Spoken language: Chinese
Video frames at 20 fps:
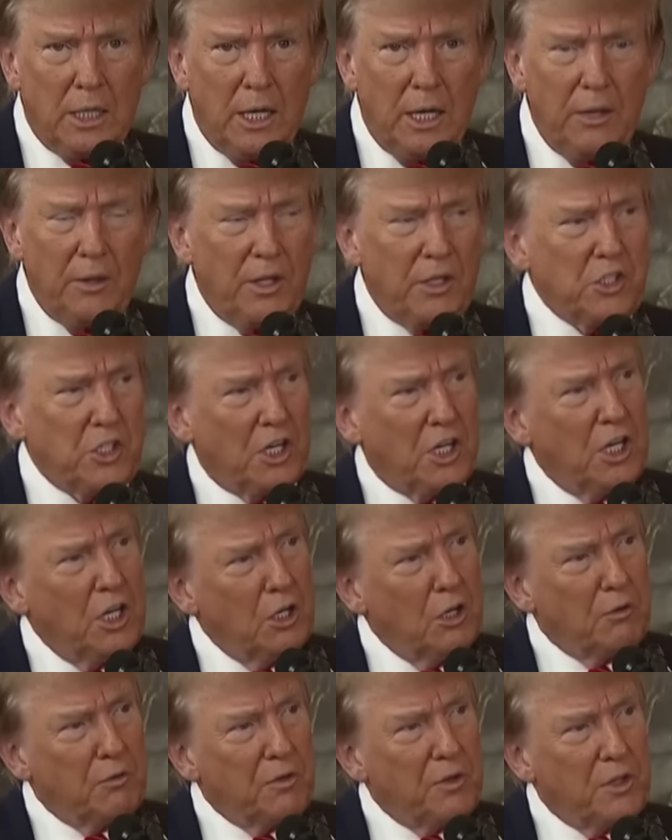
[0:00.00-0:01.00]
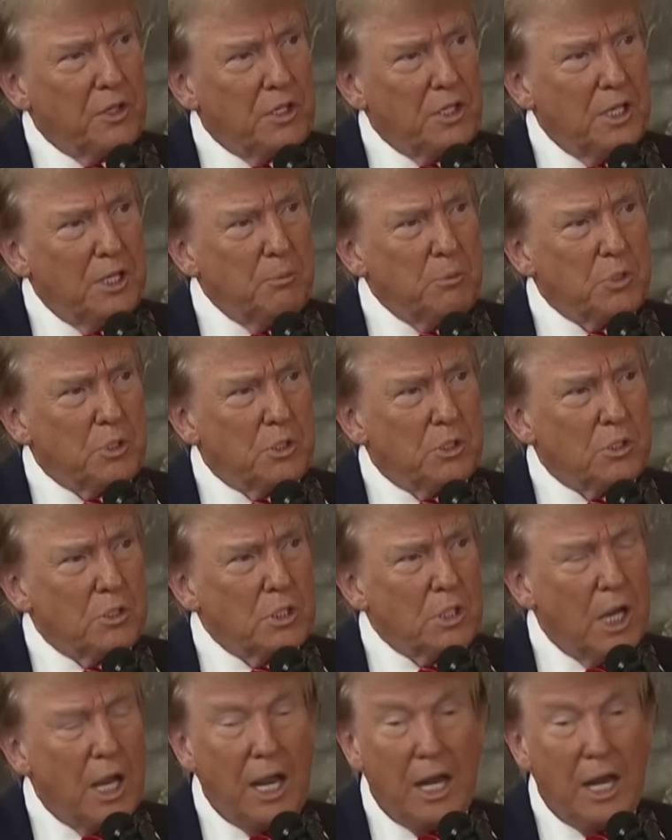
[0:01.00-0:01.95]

and that's a killer for the Teamsters.